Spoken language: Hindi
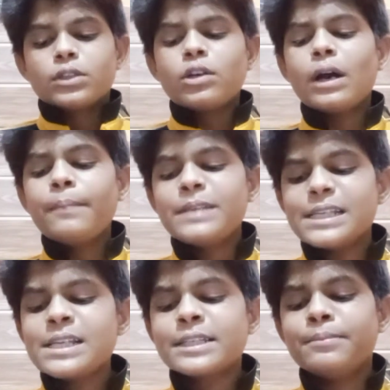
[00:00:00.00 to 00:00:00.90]
तो अब
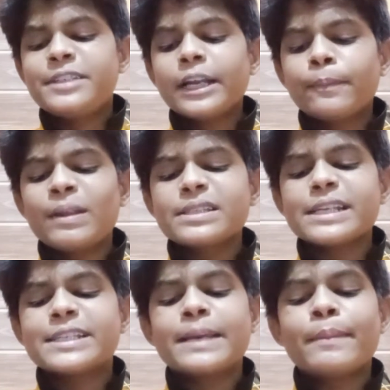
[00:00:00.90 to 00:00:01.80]
जैसे सब्जेक्ट प्लस
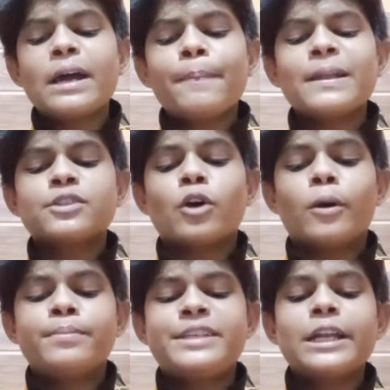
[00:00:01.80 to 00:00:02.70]
इज एम आर प्लस
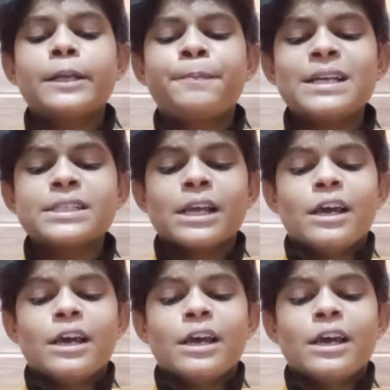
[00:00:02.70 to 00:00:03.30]
ऑब्जेक्ट प्लस